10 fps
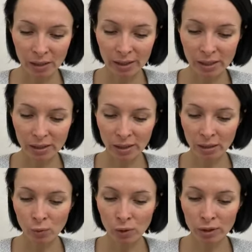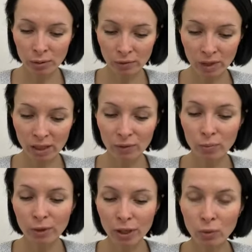Э, есть такое слово, да,
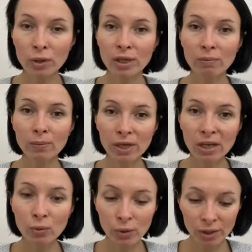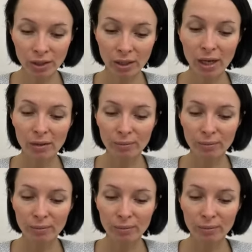вот природа, природе,